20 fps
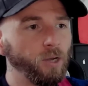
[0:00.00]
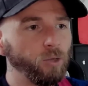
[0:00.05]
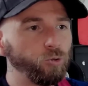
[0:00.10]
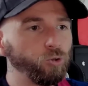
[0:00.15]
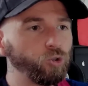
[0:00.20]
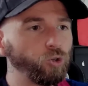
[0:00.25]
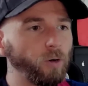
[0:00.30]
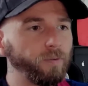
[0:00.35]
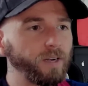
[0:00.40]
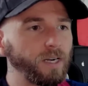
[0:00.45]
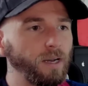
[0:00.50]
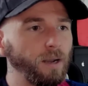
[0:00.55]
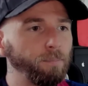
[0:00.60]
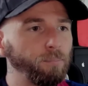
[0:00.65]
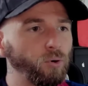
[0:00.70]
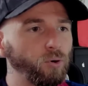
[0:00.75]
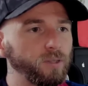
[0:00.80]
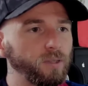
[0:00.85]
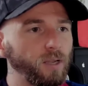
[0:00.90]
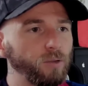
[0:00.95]
Toujours avec
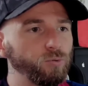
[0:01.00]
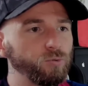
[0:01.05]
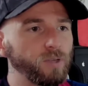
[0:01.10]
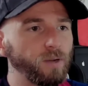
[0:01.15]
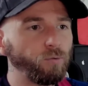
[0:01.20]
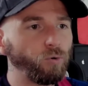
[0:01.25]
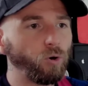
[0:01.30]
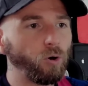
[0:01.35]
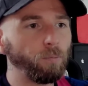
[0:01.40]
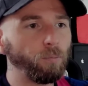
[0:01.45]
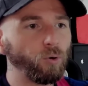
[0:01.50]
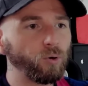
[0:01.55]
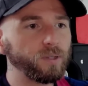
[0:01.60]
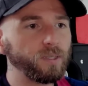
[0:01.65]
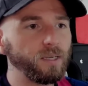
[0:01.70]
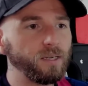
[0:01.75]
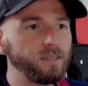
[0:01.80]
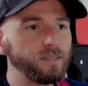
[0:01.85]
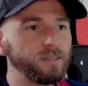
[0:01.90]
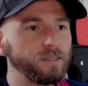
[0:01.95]
Laporta, nous avons
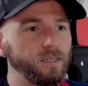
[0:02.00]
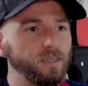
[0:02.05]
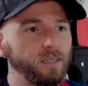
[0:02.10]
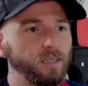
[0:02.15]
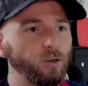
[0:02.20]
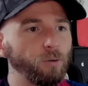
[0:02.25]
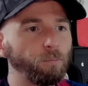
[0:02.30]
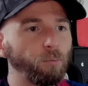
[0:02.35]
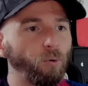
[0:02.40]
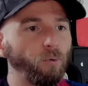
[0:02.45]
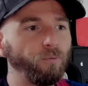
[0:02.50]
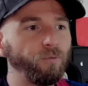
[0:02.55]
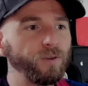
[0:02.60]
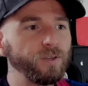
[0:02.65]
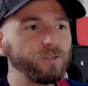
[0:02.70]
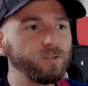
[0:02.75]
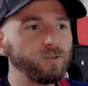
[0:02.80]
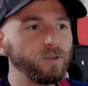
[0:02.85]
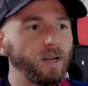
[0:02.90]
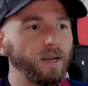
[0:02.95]
remporté les 6 ligues professionnelles
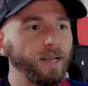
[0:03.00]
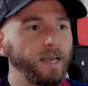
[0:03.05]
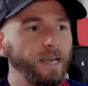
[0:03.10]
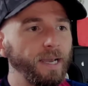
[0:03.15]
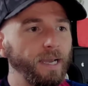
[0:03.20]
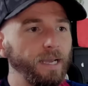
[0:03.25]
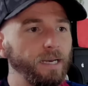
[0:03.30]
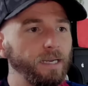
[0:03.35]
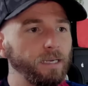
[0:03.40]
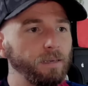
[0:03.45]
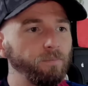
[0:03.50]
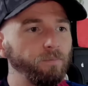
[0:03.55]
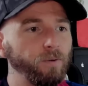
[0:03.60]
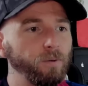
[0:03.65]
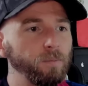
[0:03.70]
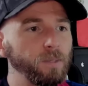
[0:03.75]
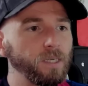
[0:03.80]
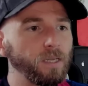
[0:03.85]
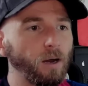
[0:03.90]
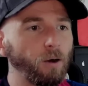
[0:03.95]
et l'équipe
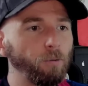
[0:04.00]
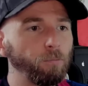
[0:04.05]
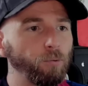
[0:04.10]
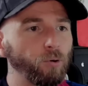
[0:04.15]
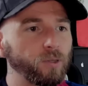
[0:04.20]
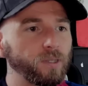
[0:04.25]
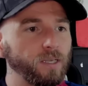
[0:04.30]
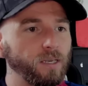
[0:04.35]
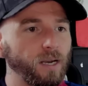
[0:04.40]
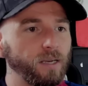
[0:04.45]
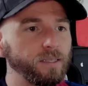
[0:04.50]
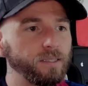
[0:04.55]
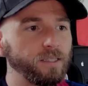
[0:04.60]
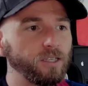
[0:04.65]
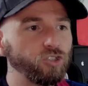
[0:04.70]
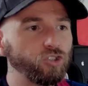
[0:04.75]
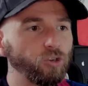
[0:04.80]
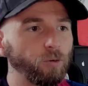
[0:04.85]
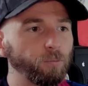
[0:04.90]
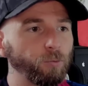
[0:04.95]
féminine a remporté la Ligue
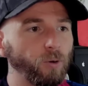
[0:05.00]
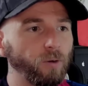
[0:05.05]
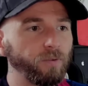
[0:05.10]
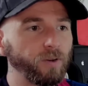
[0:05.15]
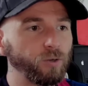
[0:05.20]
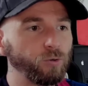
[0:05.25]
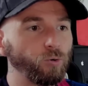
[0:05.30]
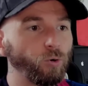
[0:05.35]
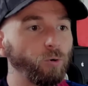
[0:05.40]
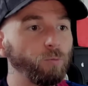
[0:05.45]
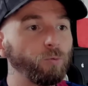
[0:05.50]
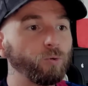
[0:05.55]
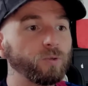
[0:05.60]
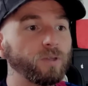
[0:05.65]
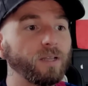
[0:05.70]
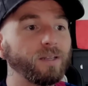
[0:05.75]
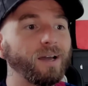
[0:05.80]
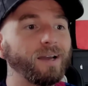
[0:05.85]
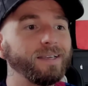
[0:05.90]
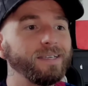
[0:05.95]
des Champions avec une
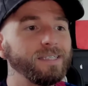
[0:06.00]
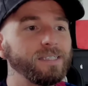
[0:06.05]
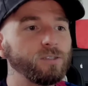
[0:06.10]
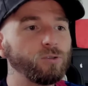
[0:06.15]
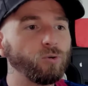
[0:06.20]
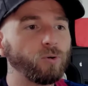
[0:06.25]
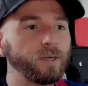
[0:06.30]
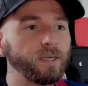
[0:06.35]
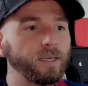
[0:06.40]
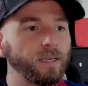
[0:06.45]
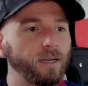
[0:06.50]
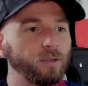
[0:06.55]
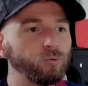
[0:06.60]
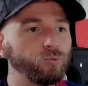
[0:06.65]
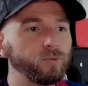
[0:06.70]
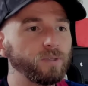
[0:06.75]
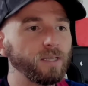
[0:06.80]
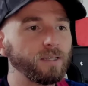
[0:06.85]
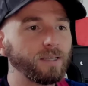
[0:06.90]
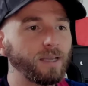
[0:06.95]
remontada historique. Hein.
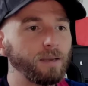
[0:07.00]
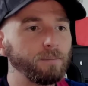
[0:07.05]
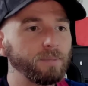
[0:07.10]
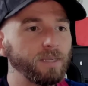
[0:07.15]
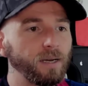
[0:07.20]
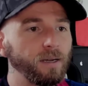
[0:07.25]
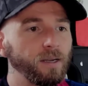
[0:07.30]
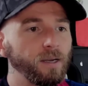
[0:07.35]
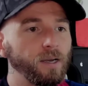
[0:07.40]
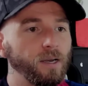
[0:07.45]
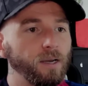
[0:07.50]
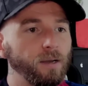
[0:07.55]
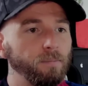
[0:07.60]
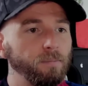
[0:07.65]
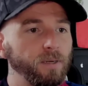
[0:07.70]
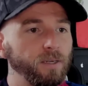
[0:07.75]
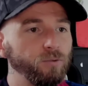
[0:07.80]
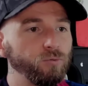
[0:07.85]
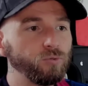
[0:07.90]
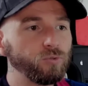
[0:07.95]
tout est très bien,
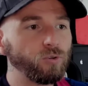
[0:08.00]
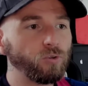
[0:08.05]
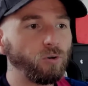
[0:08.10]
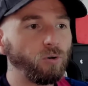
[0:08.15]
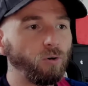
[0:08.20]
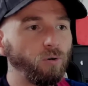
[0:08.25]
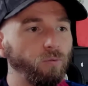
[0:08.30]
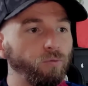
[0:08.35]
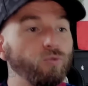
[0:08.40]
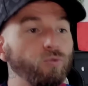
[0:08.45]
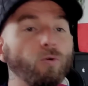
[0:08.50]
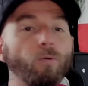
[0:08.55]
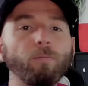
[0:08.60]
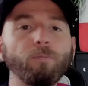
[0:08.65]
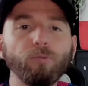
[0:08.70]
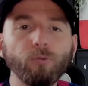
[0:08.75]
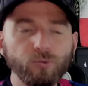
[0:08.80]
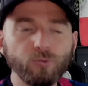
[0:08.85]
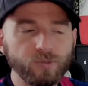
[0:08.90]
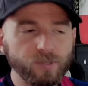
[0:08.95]
mais nous en voulons
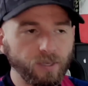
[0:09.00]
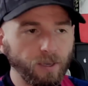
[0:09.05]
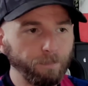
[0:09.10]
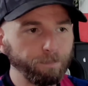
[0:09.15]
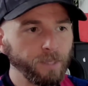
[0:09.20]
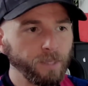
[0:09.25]
plus. Hein.